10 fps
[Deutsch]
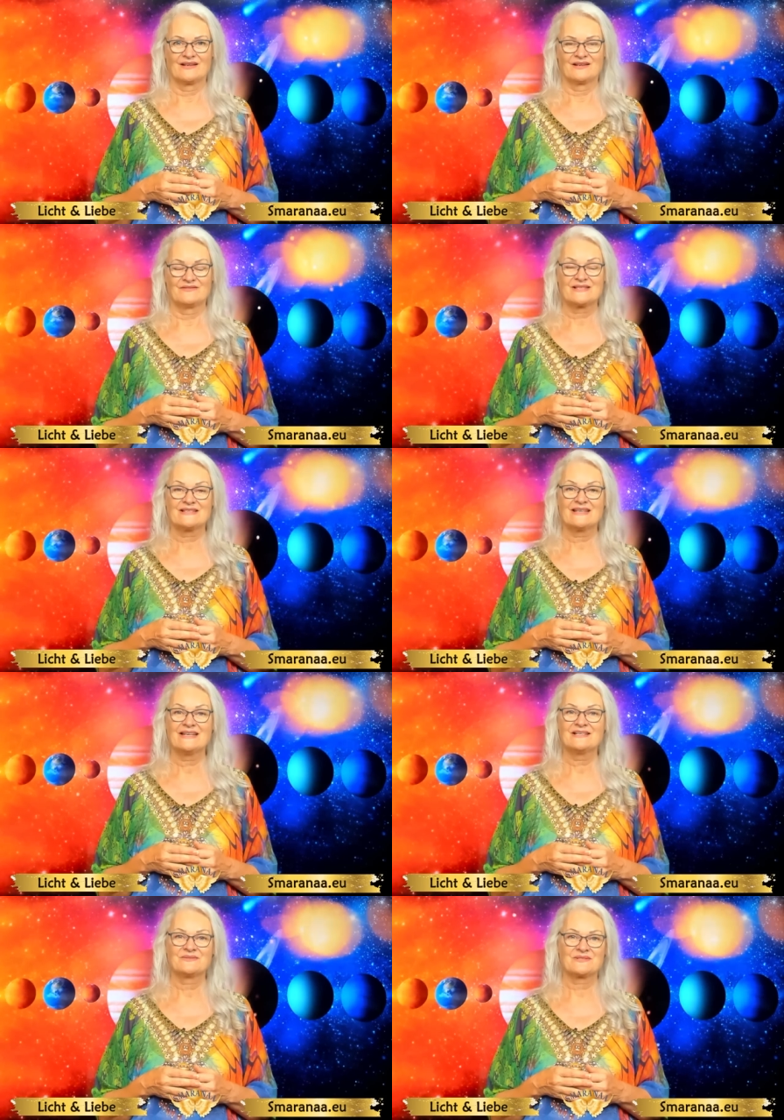Wir
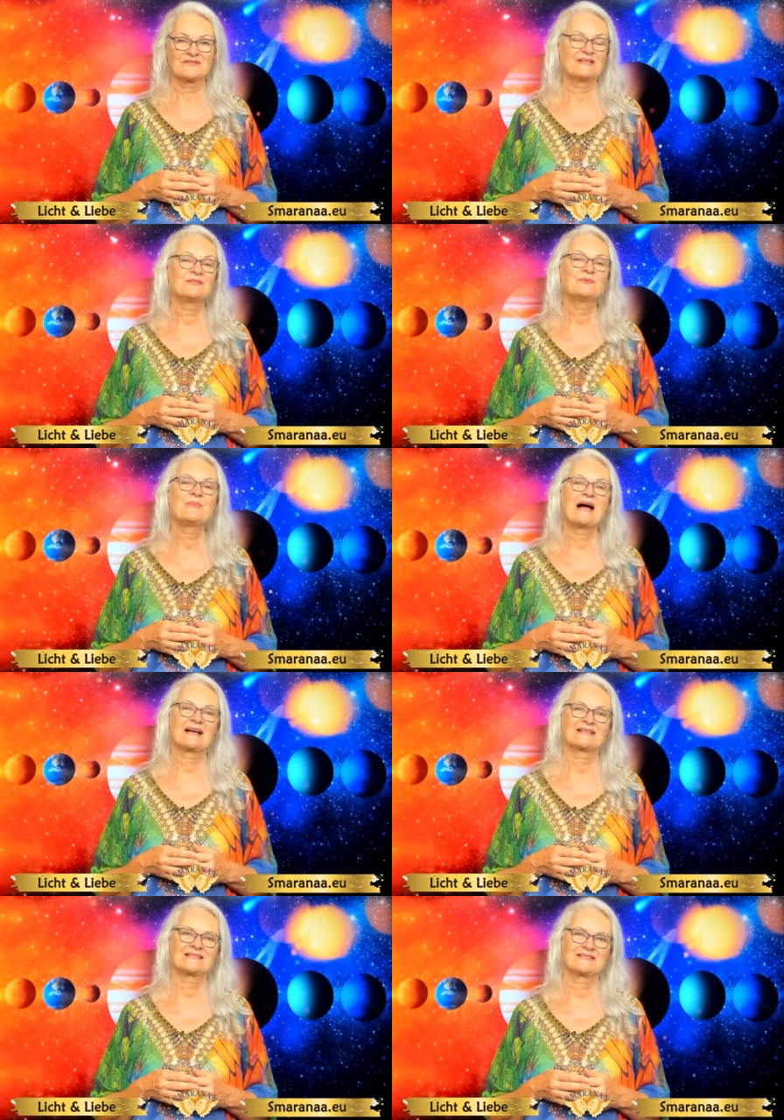sehen uns, wenn du
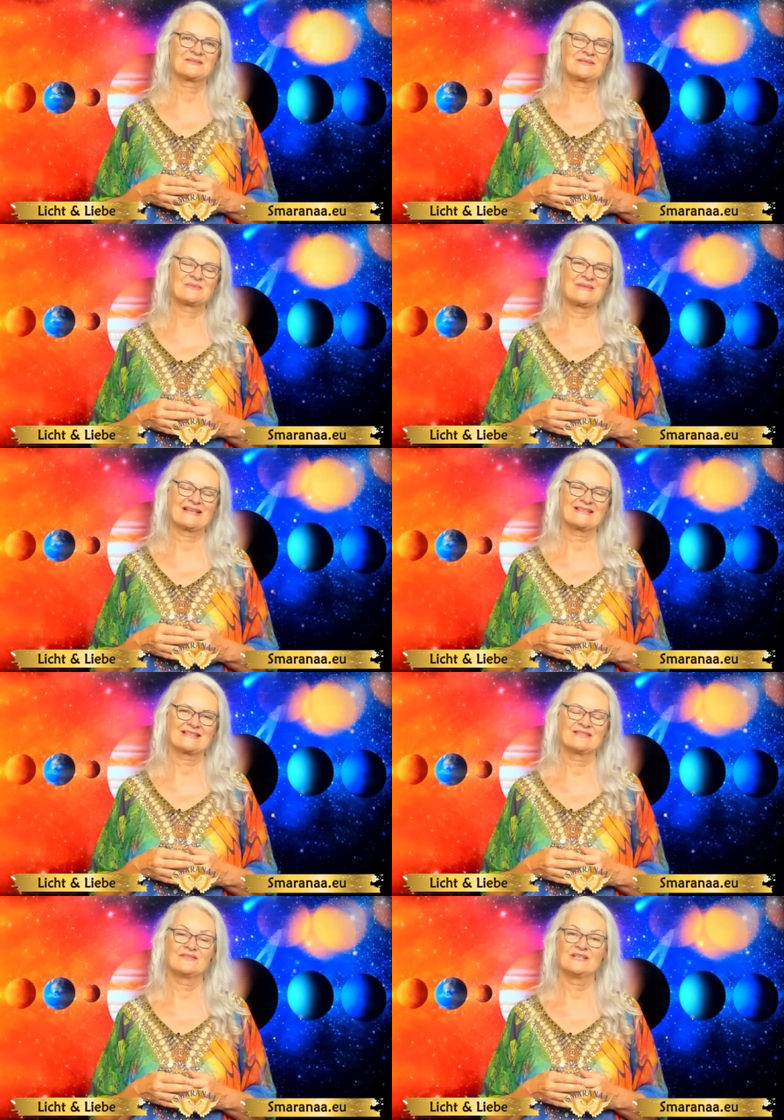magst, zum
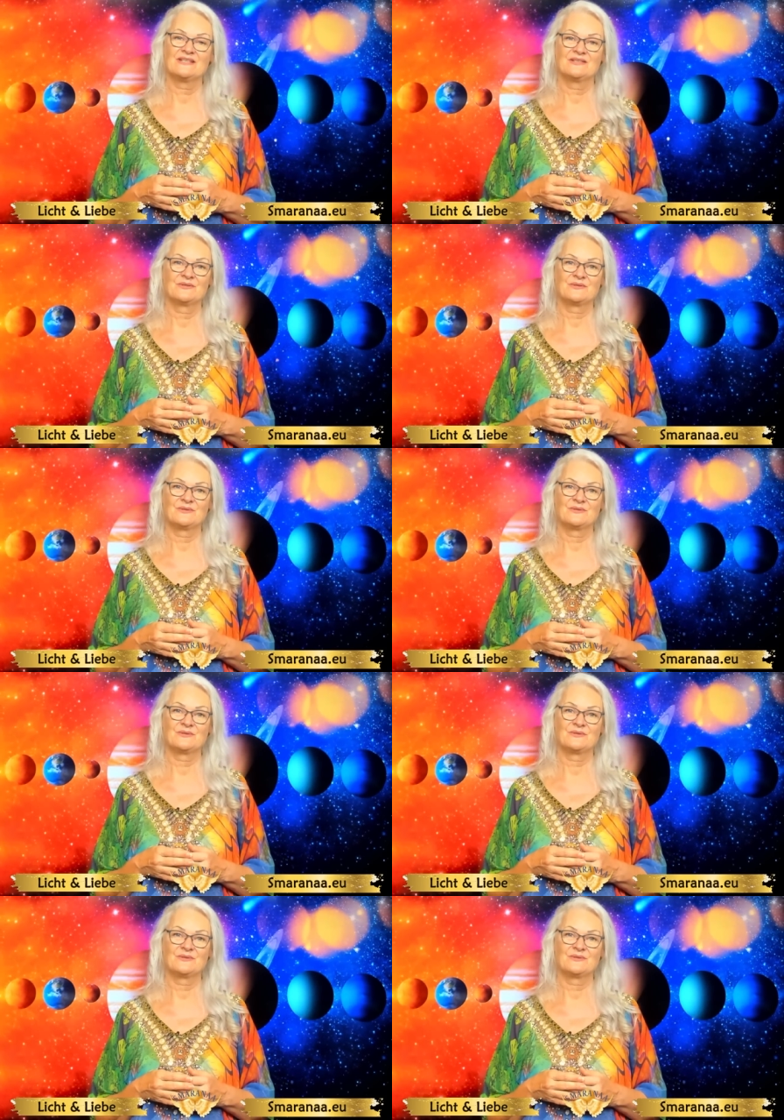nächsten Video.